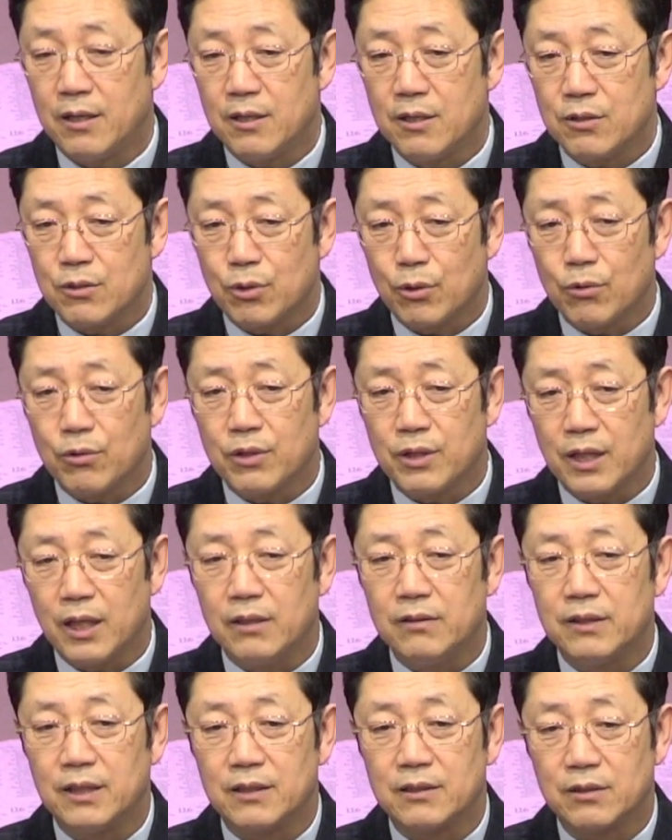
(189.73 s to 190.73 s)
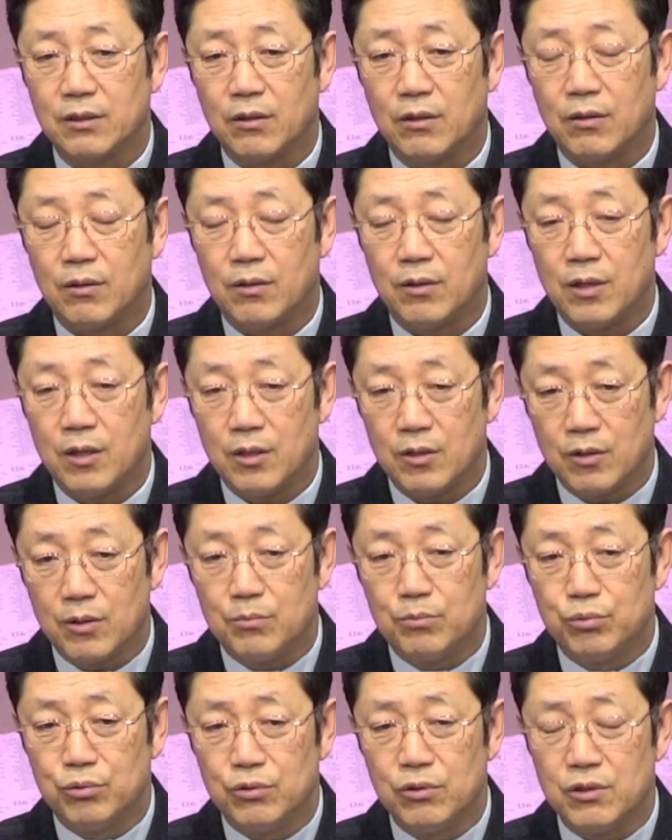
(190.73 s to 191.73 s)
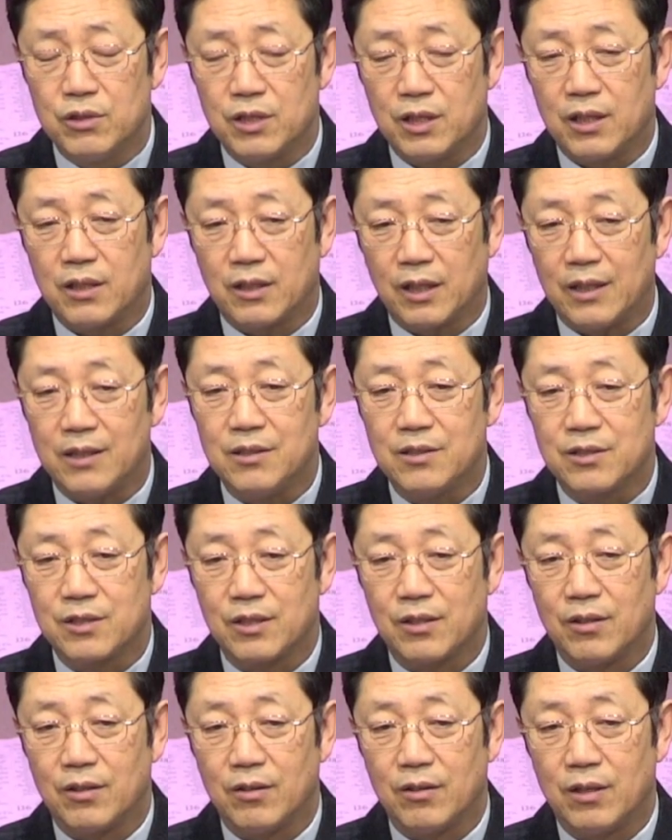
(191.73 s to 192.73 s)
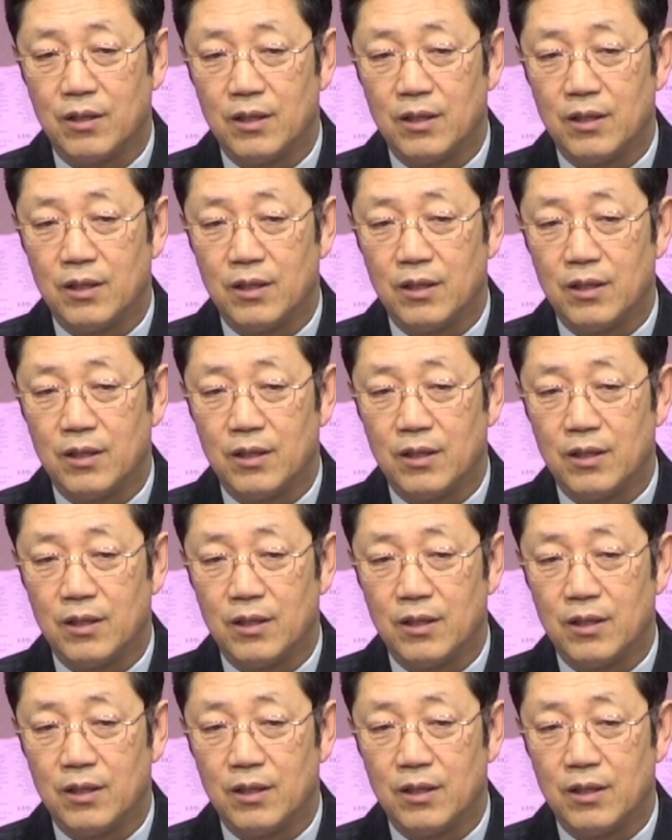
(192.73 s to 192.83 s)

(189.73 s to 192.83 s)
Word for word: 손길에 의해서 여러분 무너지게 돼 있어요.